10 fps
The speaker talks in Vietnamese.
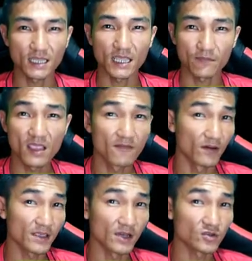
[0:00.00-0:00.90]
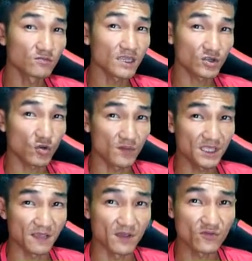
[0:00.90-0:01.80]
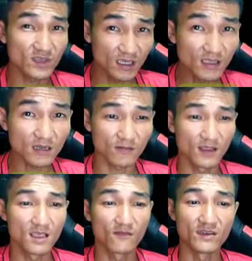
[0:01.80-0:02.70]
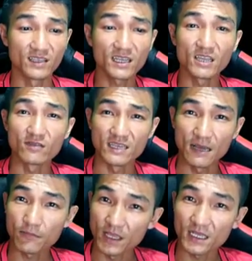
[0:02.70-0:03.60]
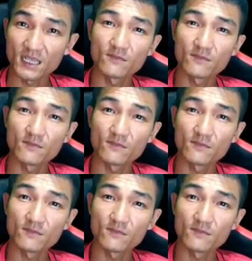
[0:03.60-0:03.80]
được anh em và bây giờ chúng ta sẽ cùng đi tìm hiểu chính thức về những cái điều gì đặc biệt